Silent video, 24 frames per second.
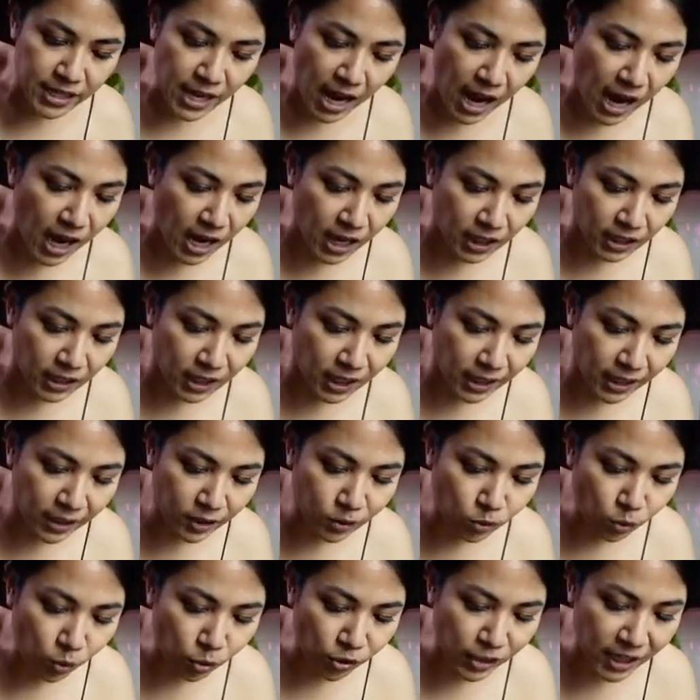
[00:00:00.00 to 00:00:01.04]
อยากให้
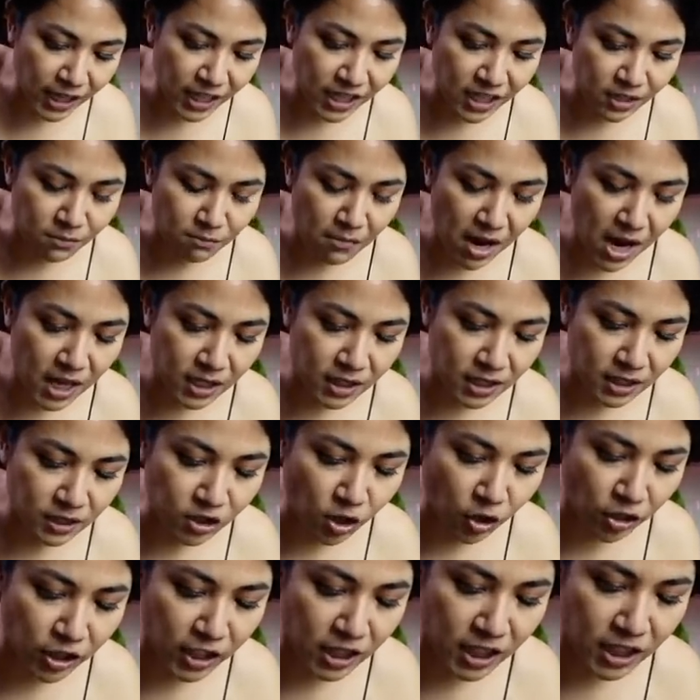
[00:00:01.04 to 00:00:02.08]
ทุกคนได้กลิ่นมากนะ
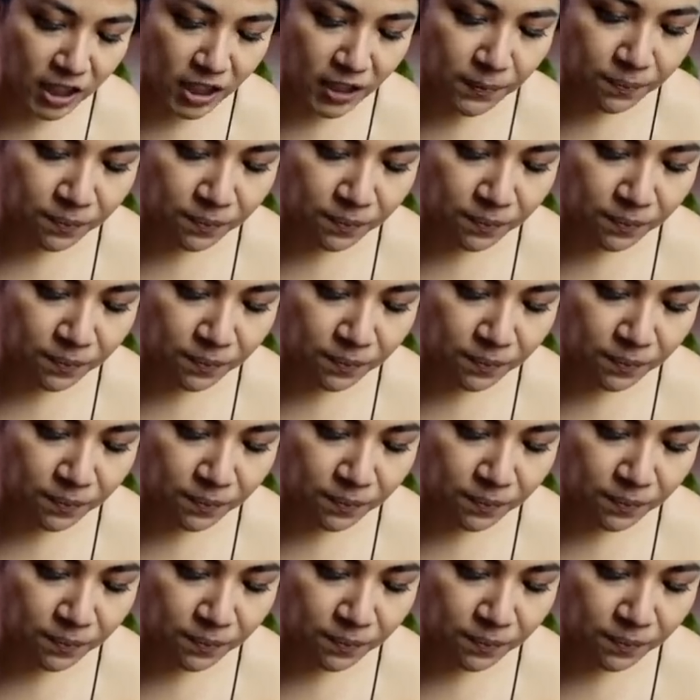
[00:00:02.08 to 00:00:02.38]
ตอนนี้